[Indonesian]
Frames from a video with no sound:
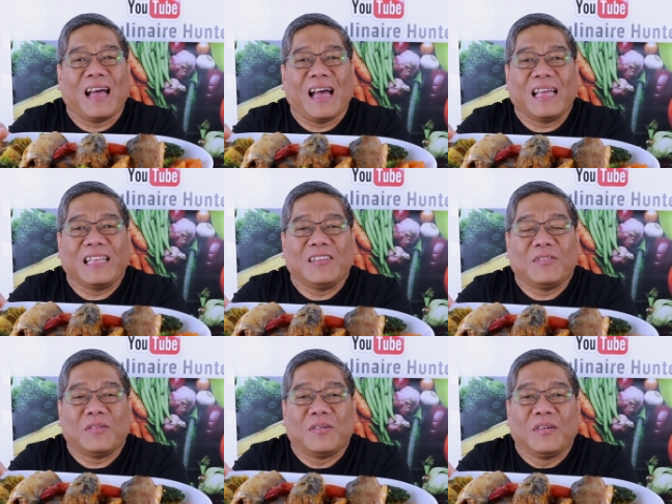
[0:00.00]
nah,
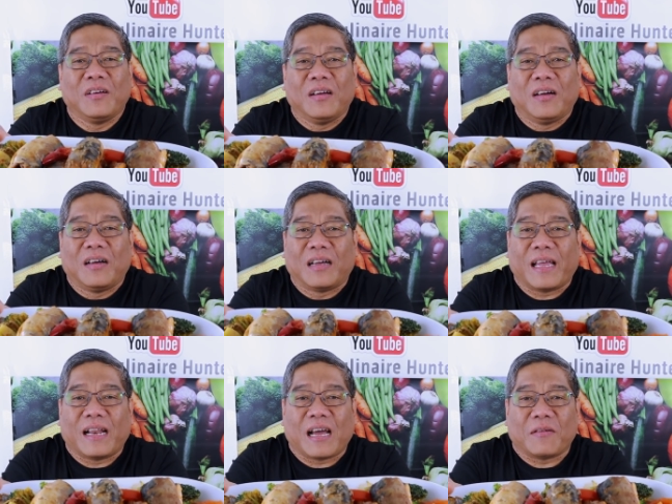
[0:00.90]
itu.
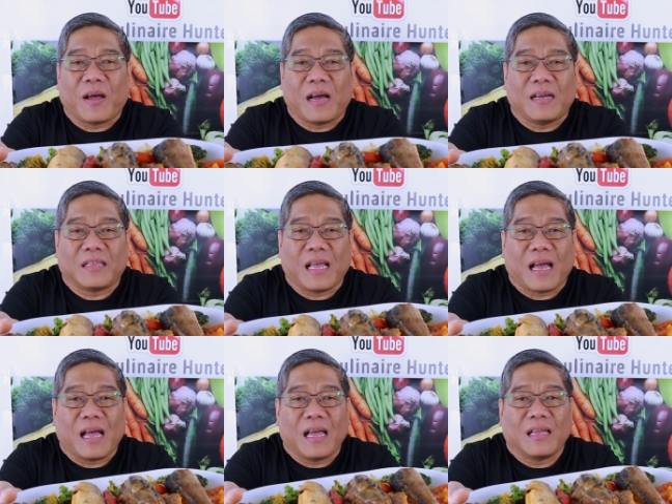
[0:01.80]
Enak banget
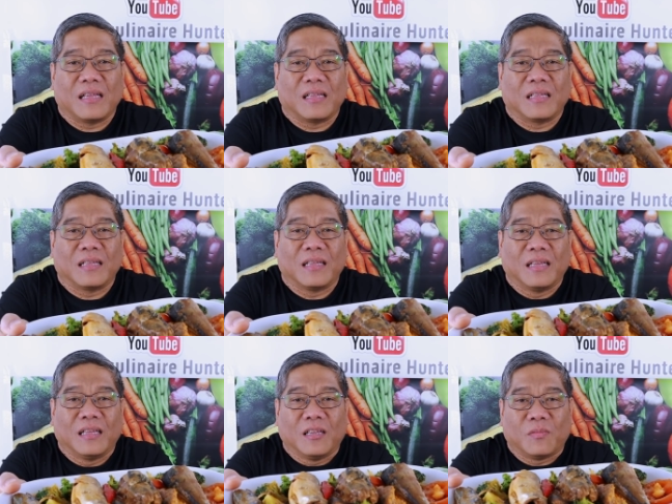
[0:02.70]
ya.
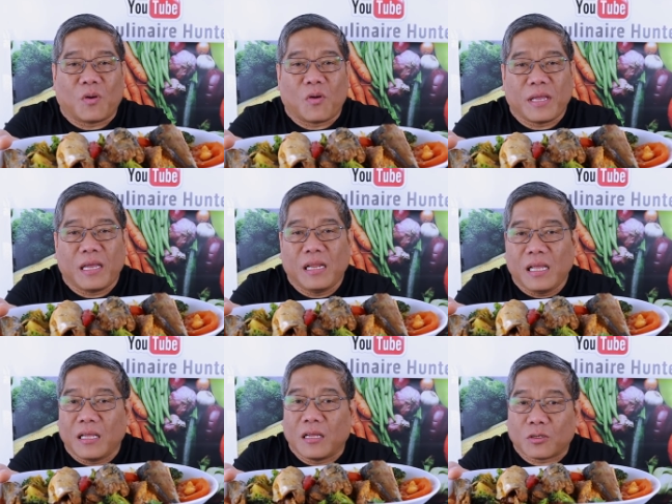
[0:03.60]
Pokoknya ini
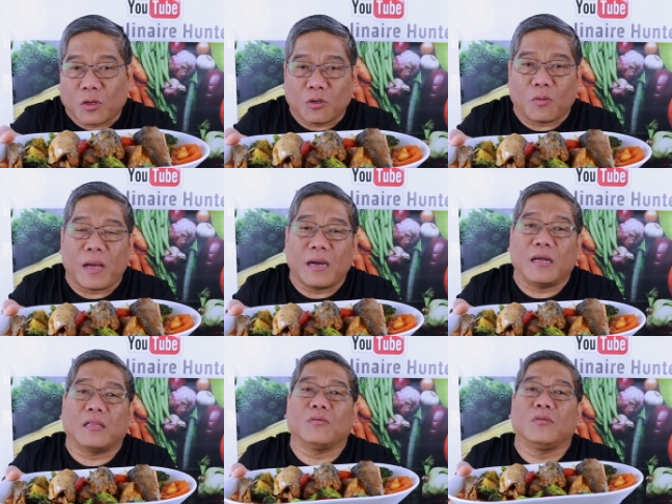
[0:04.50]
cocok
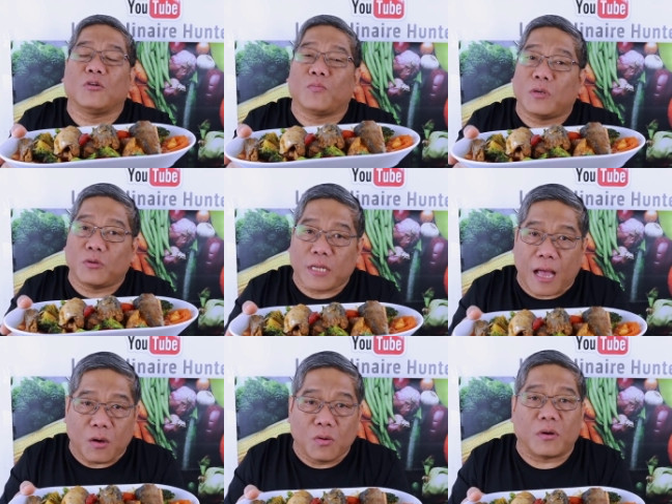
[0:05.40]
banget untuk menu
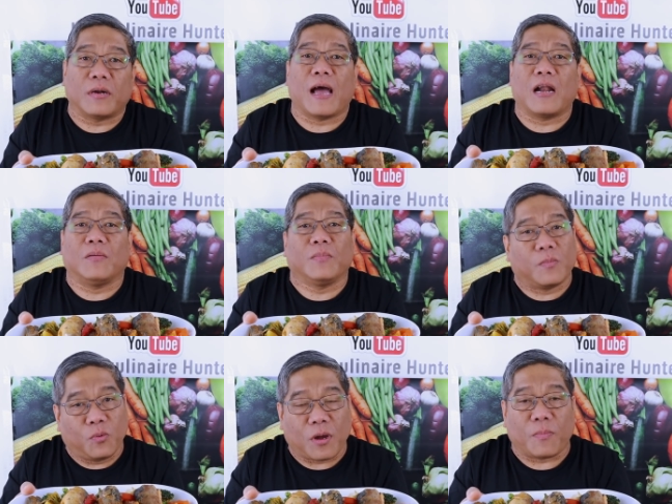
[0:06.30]
sahur dan
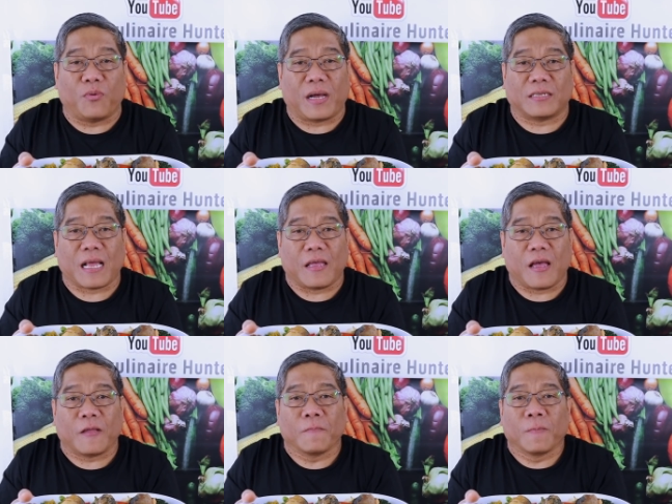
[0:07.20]
berbuka puasa ya.